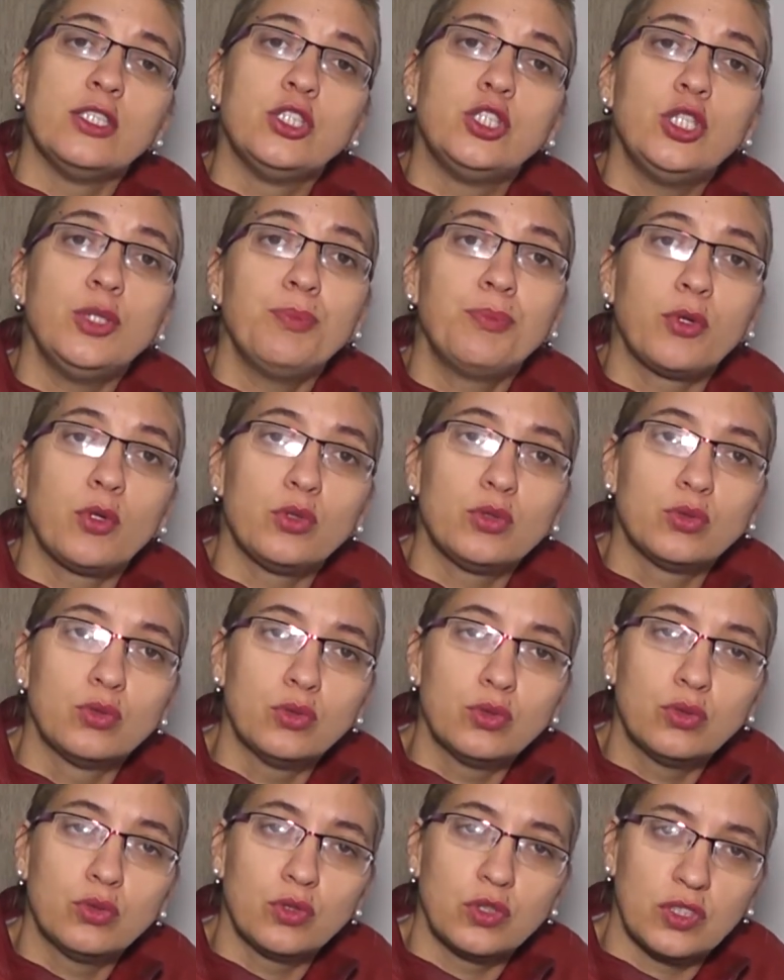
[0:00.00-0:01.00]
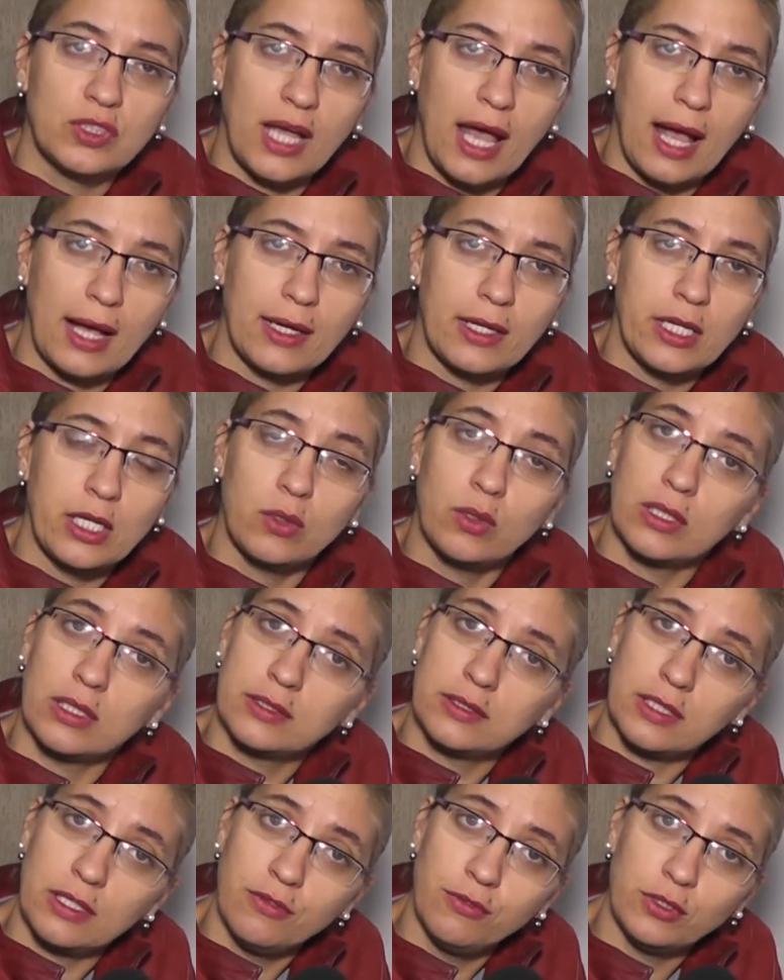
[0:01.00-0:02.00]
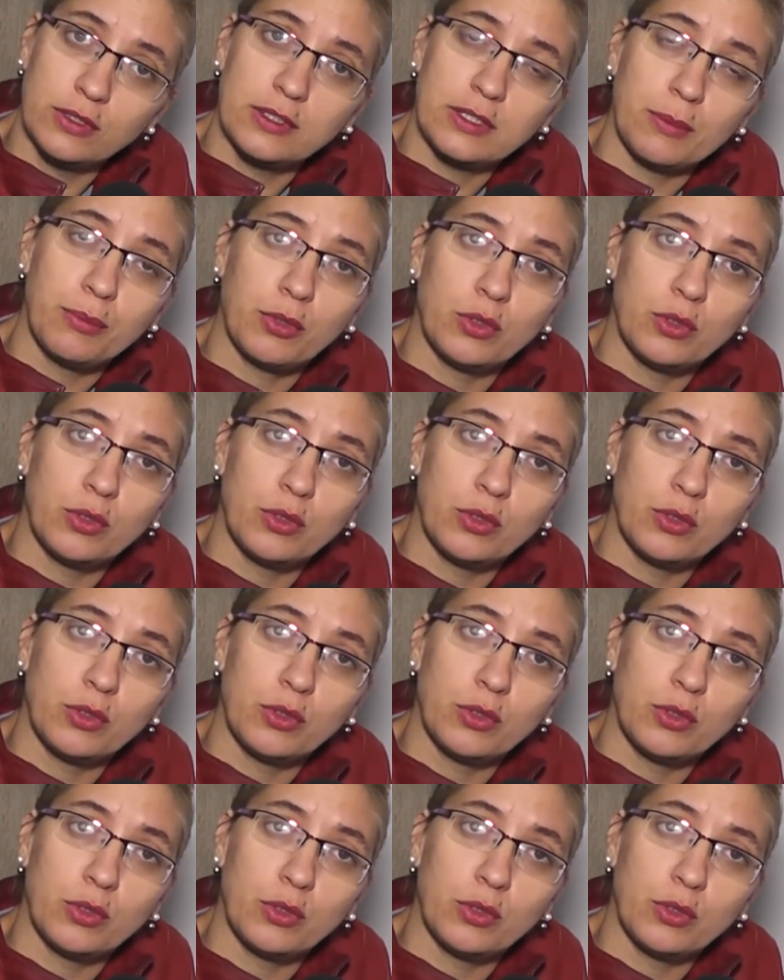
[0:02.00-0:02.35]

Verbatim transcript: de produtos agrícolas e você,